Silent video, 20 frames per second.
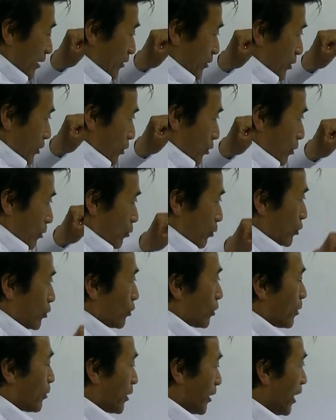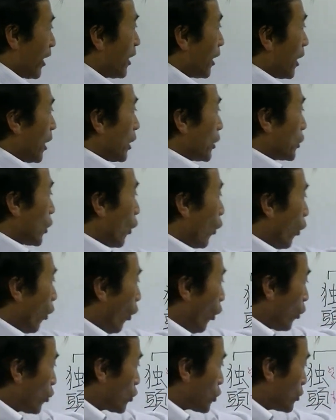見するように仏教でもねよ
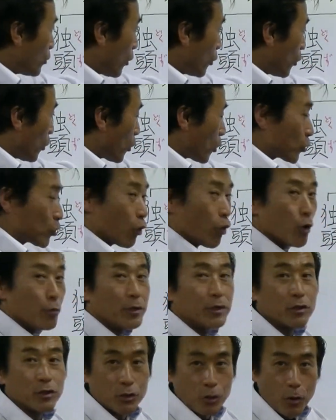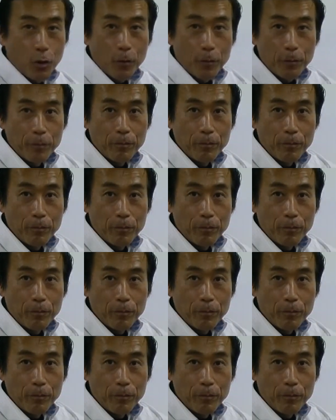く物事を見ると